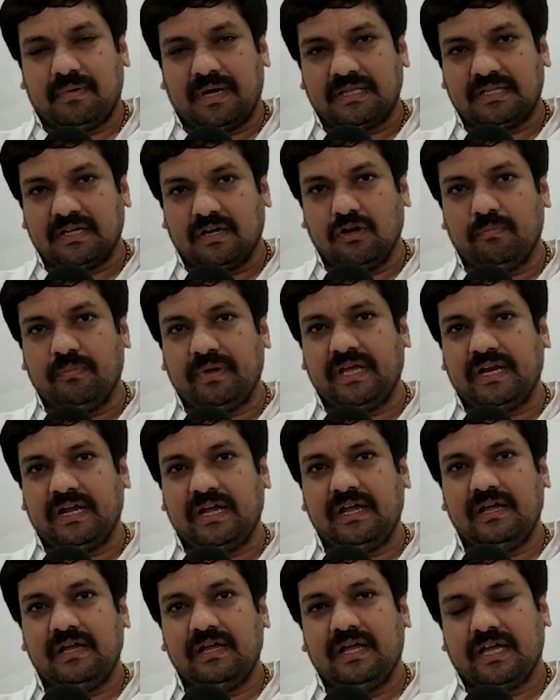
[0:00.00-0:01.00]
మంత్రులు మీరే
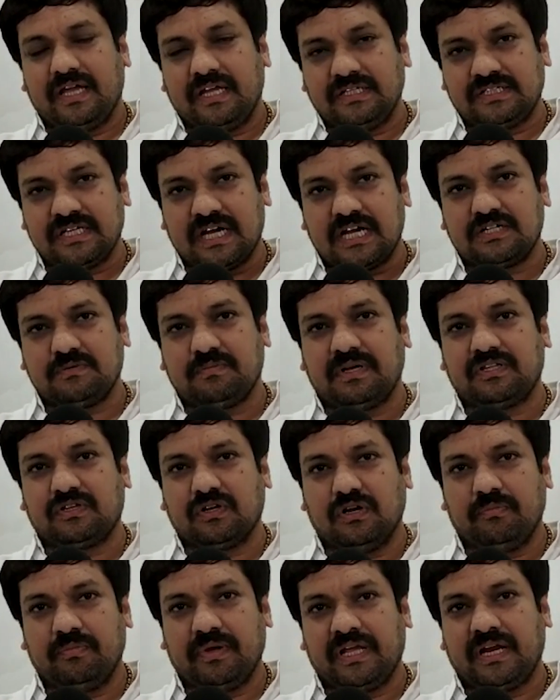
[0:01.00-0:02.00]
ఇన్ఛార్జ్
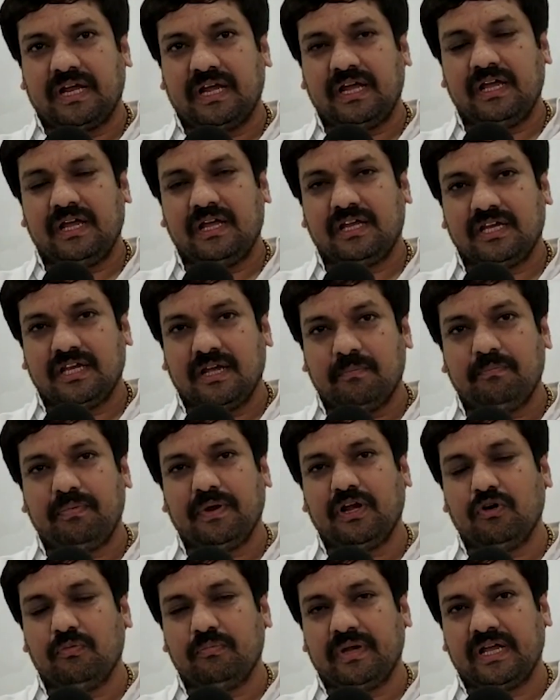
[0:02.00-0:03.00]
మంత్రులు మీరే
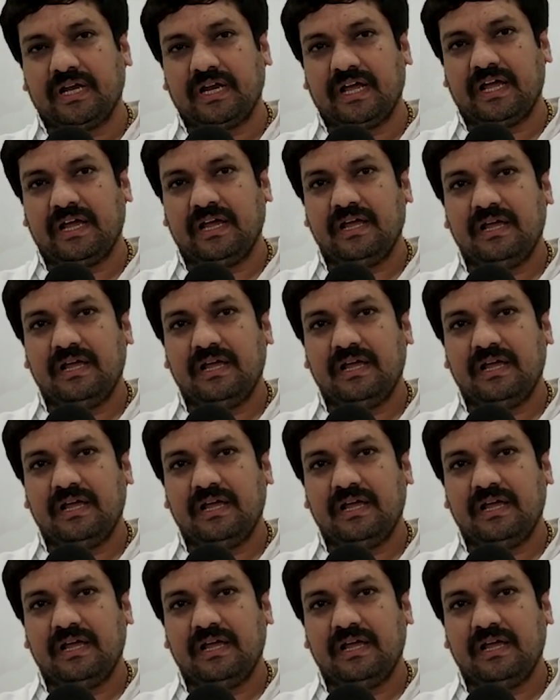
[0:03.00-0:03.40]
ఎంపీలు మీరే